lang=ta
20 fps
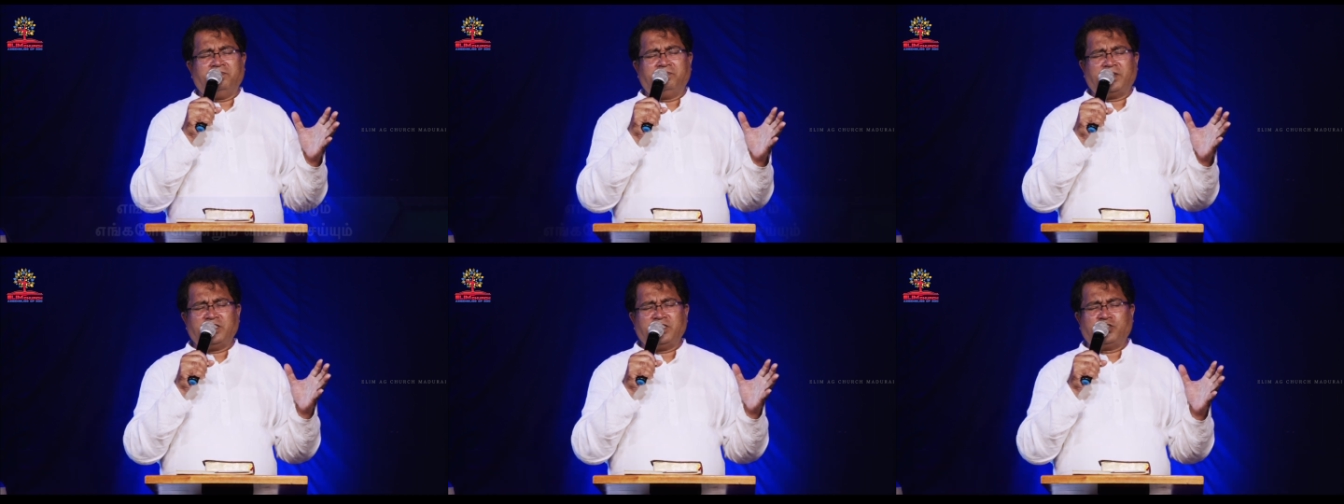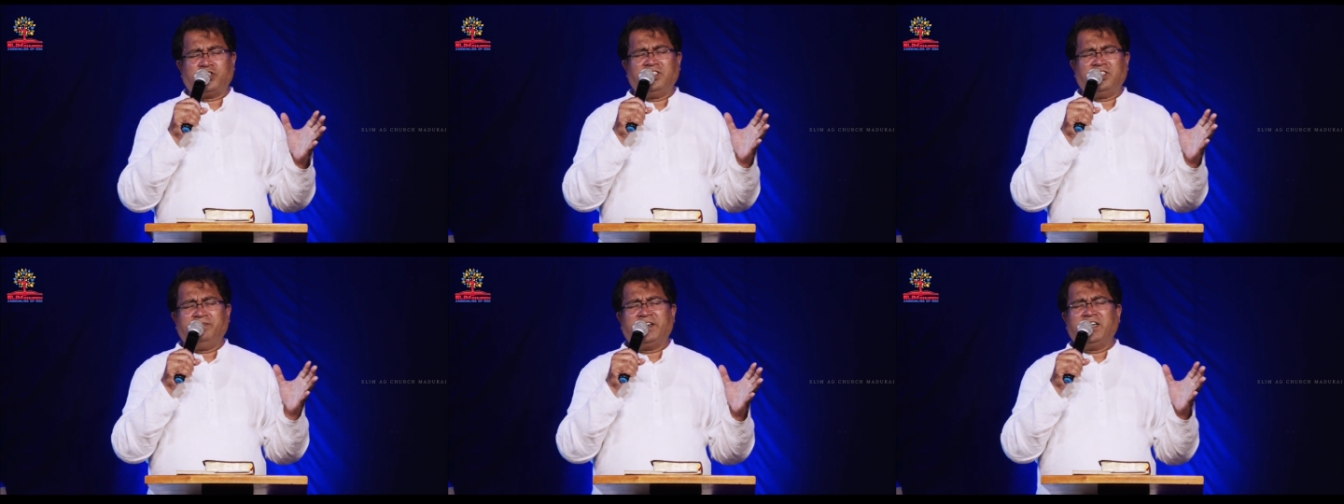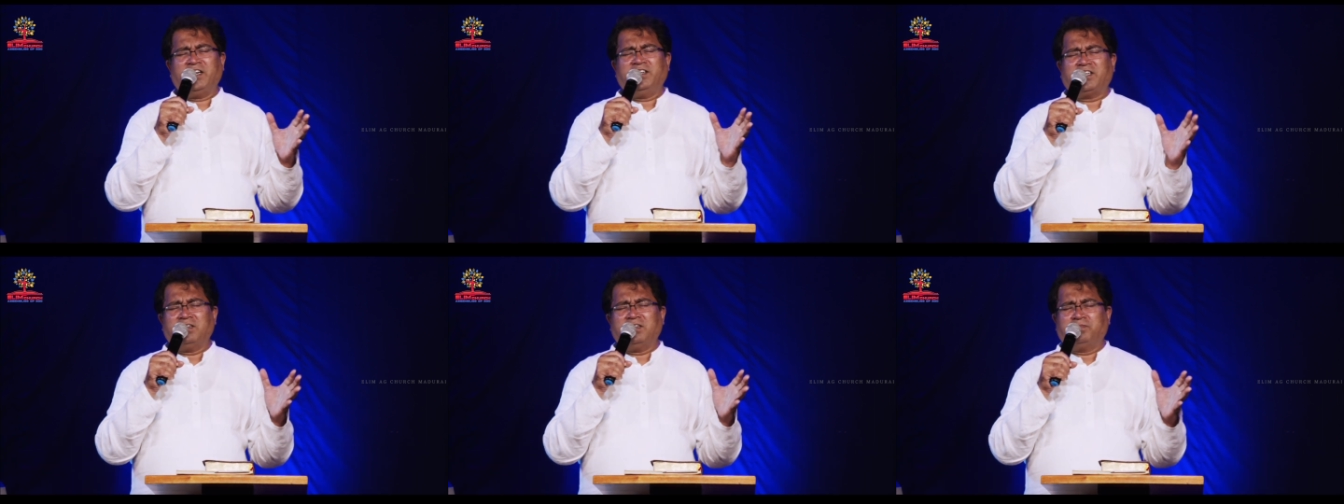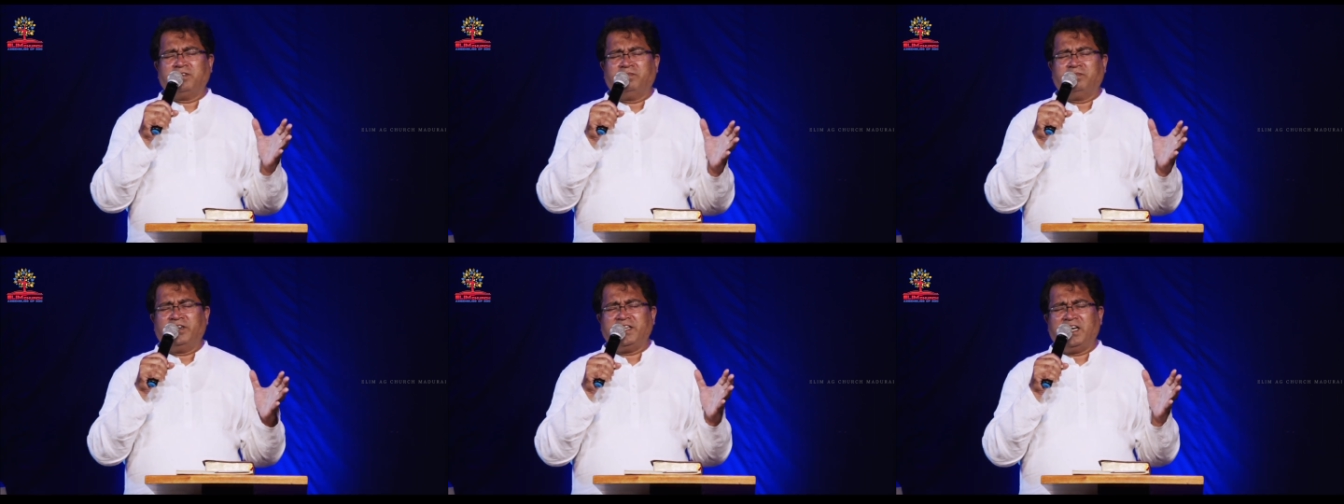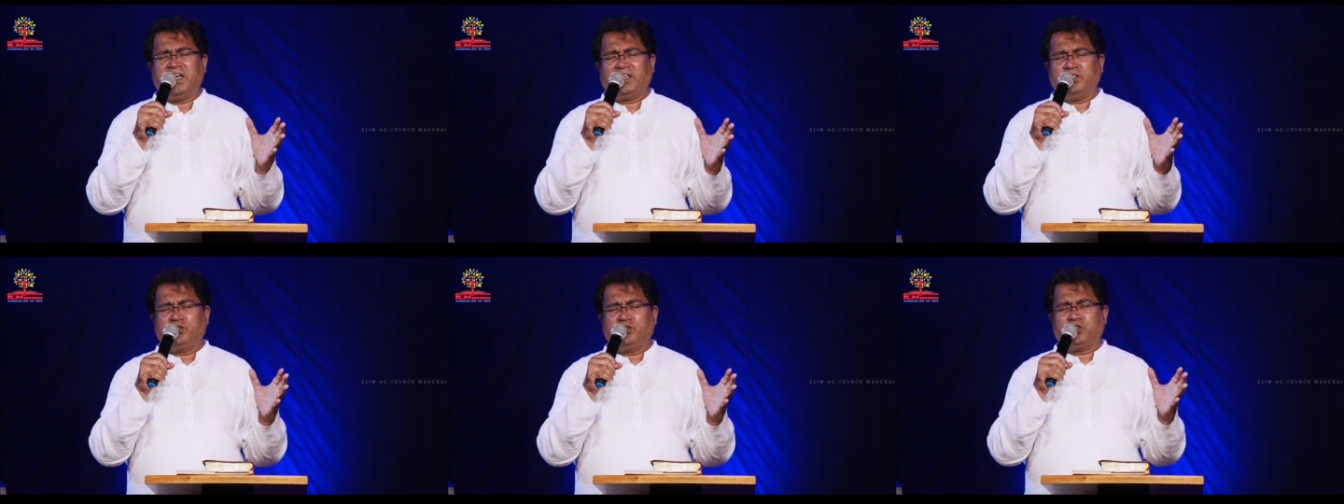பிரசனமைகளை
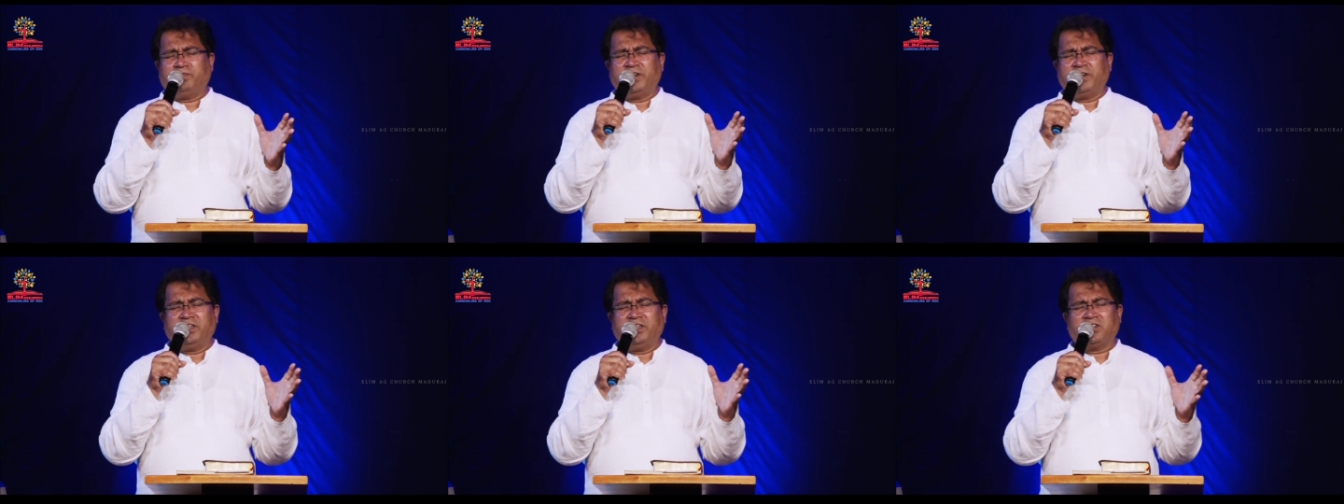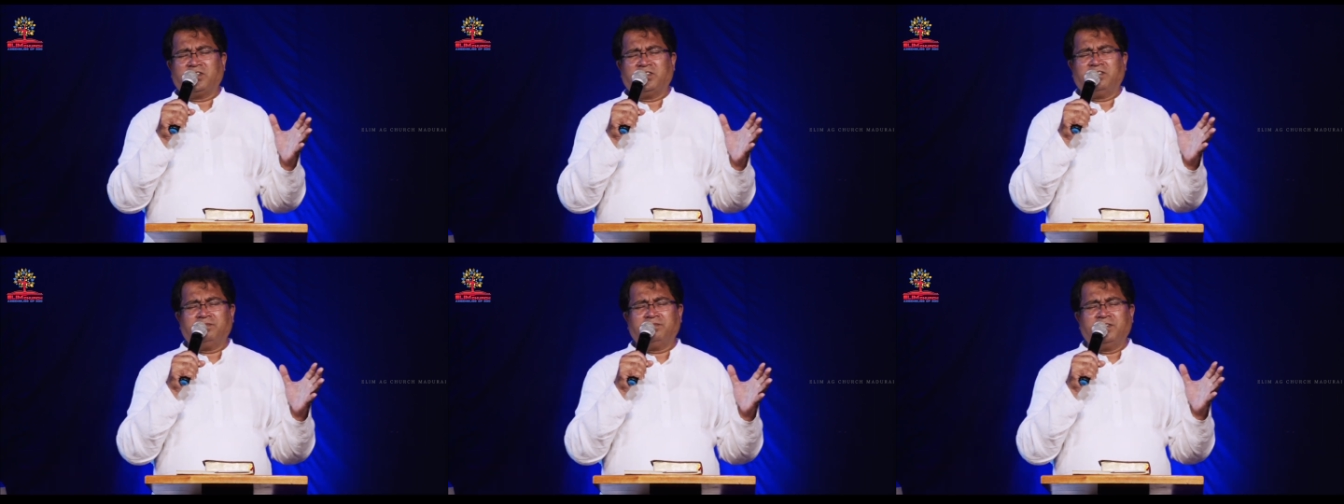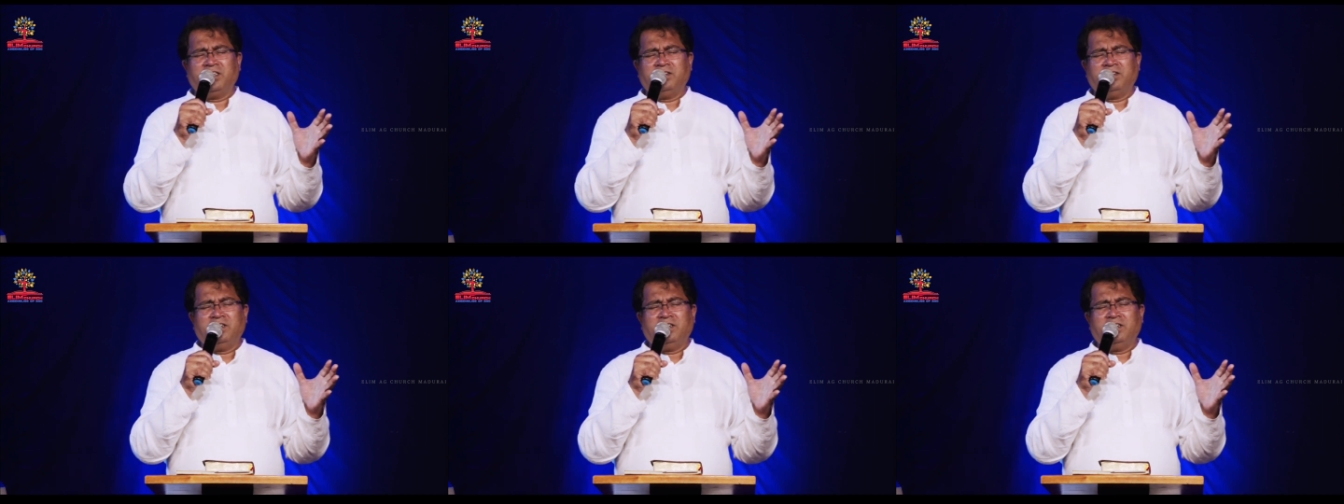நிரப்பும்படியாக சுபிக்கிறோம்